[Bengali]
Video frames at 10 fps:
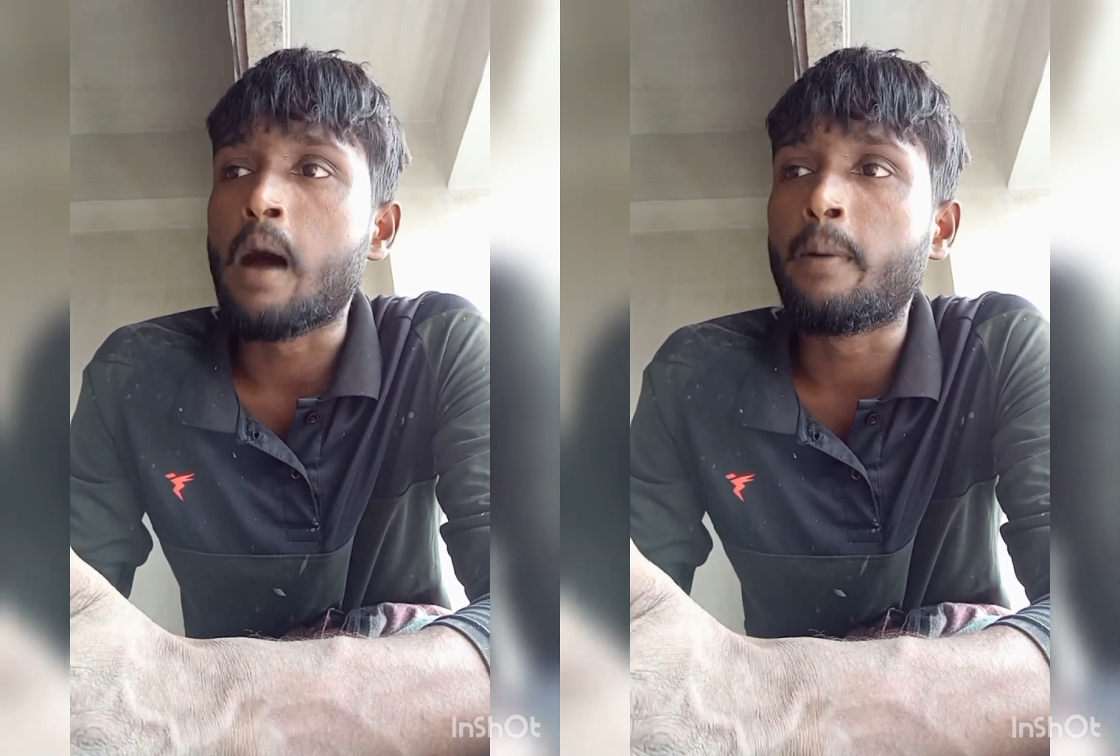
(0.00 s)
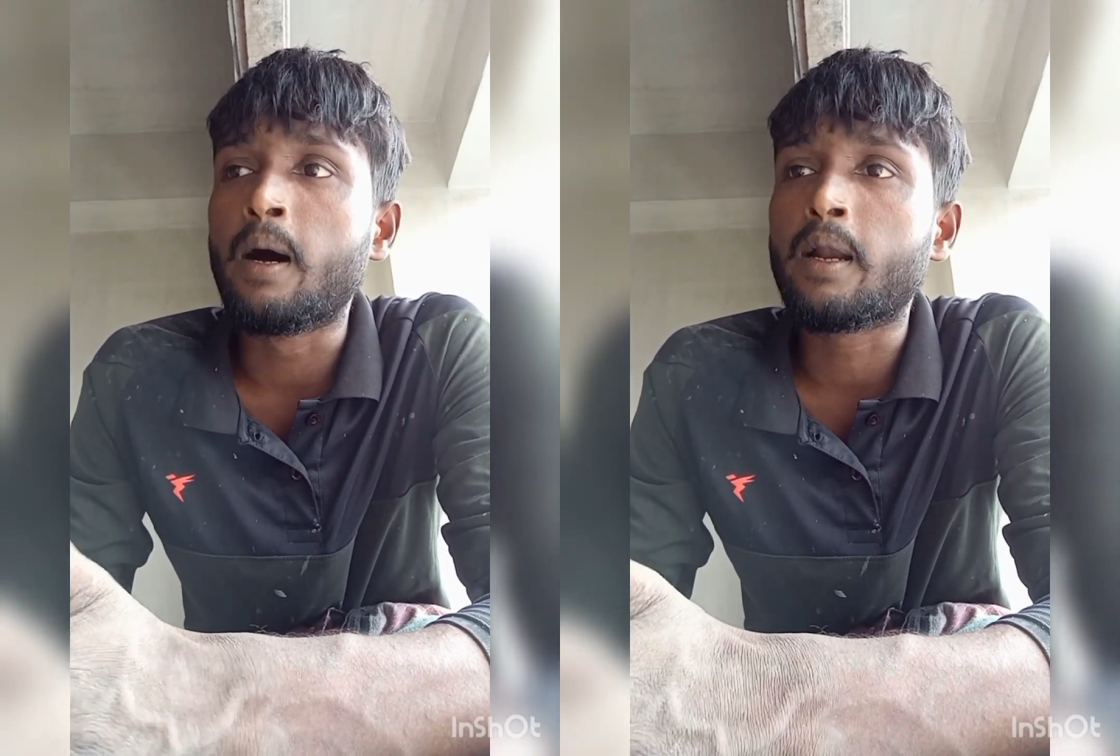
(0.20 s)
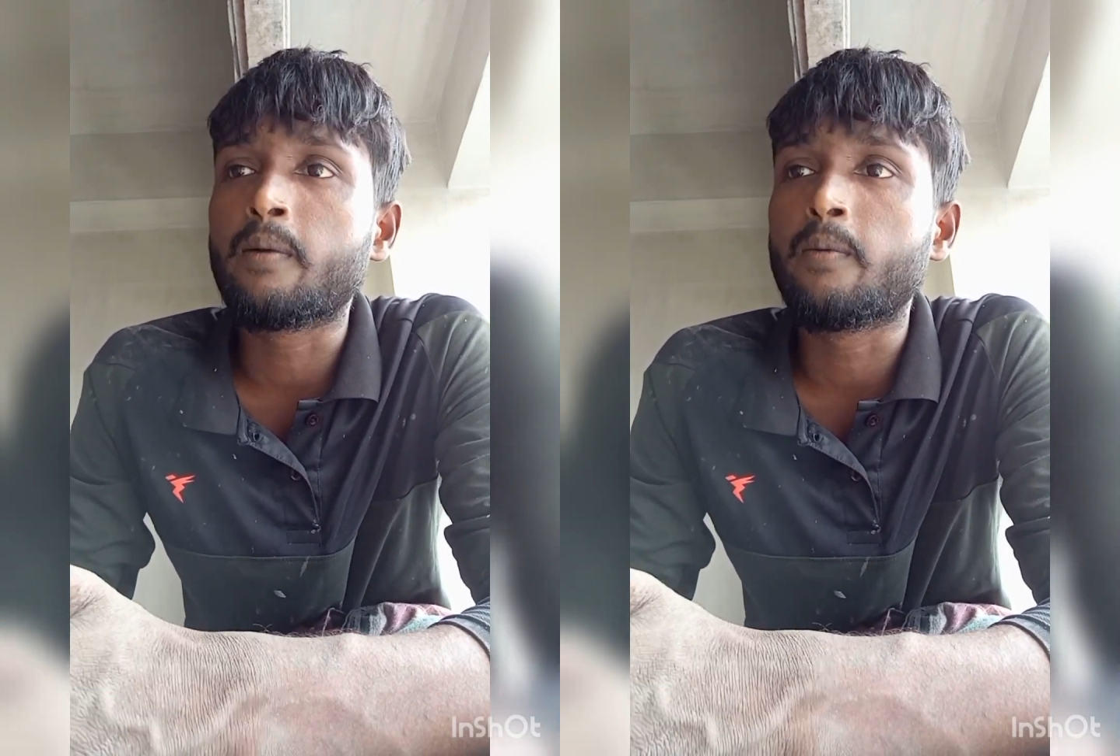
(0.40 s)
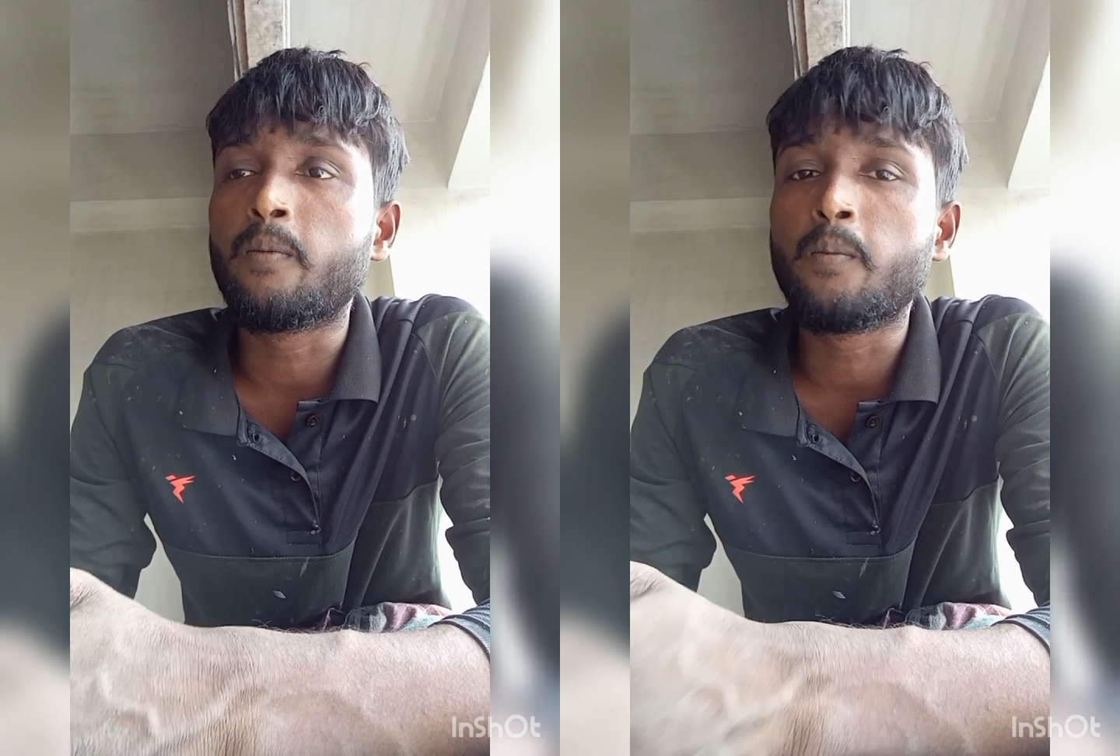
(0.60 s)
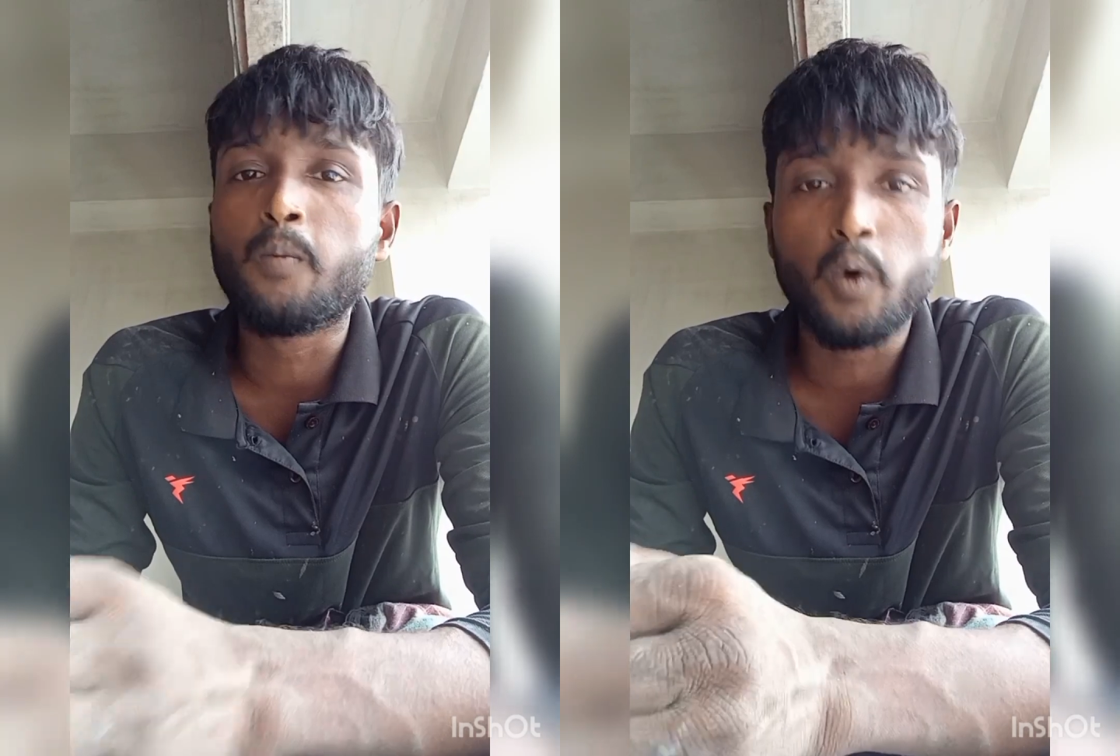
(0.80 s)
আমার
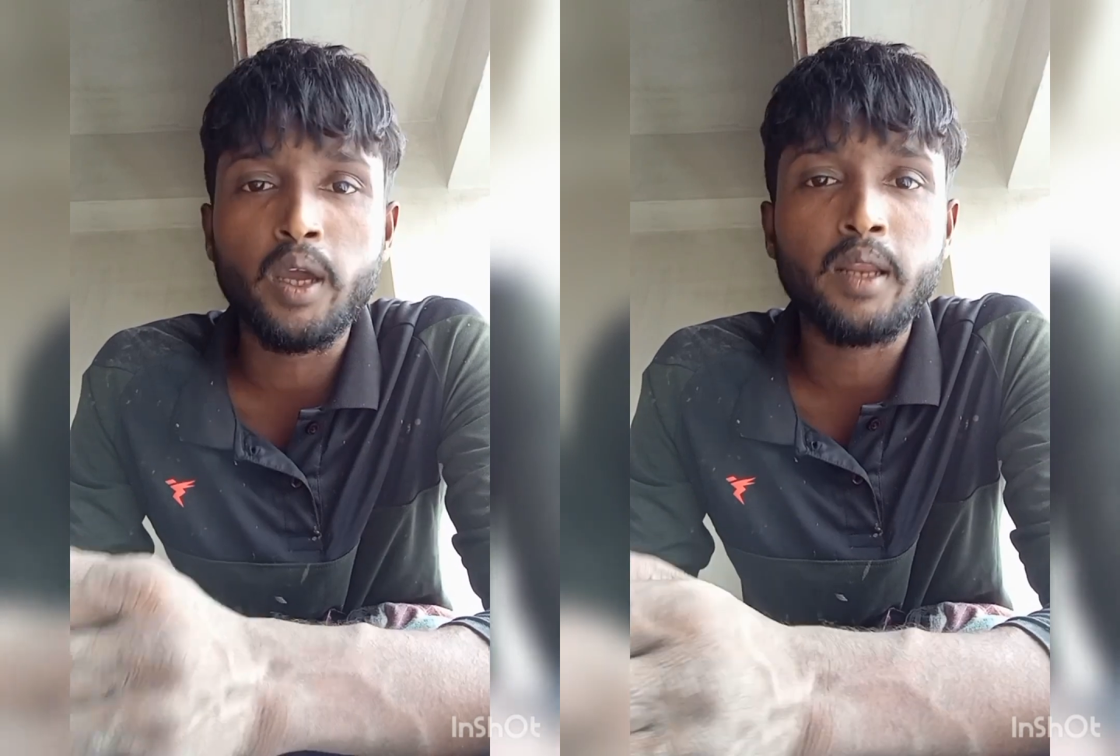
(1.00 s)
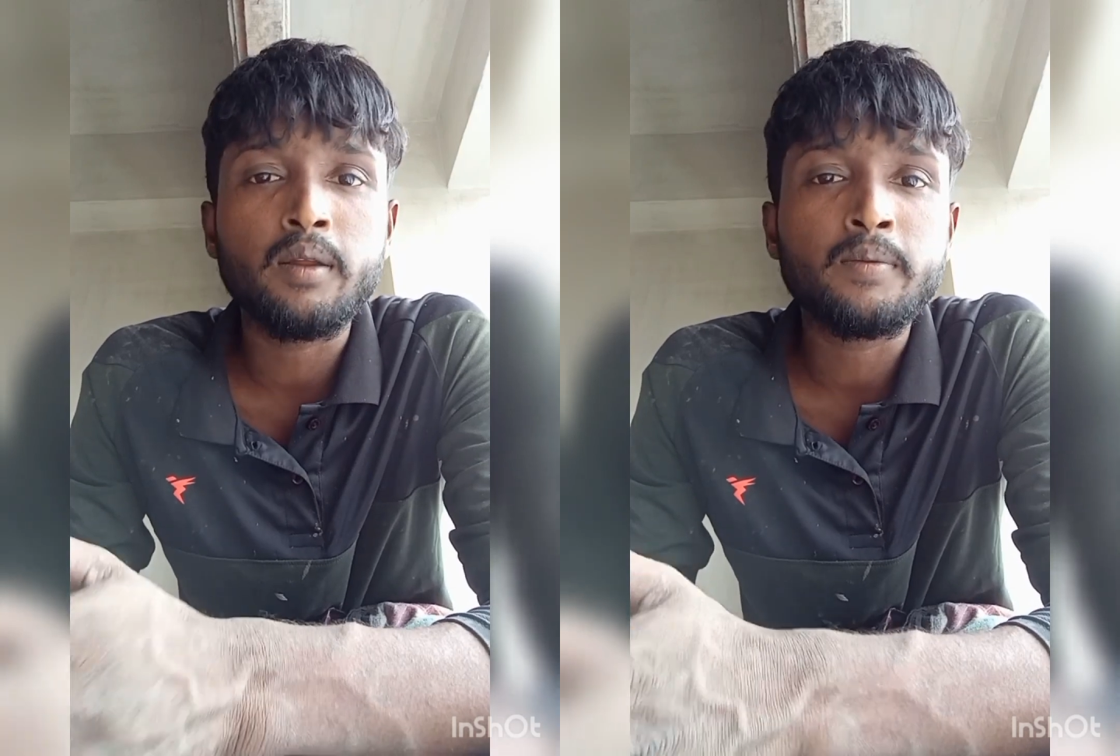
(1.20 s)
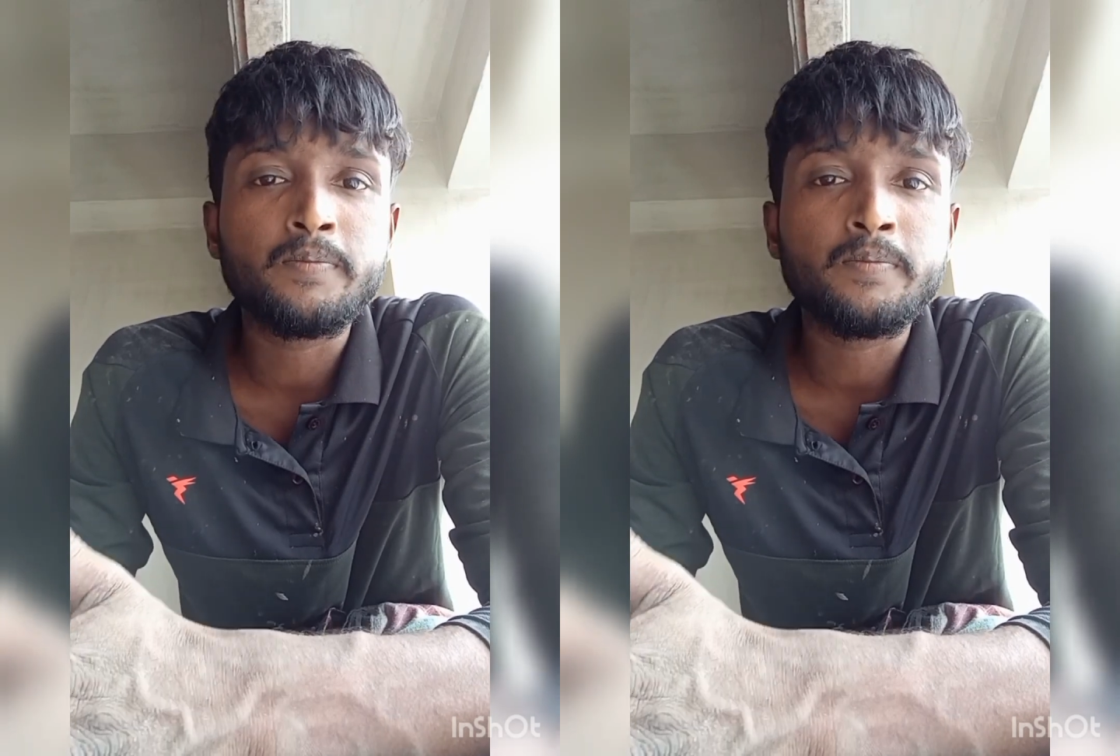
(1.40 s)
বইয়ের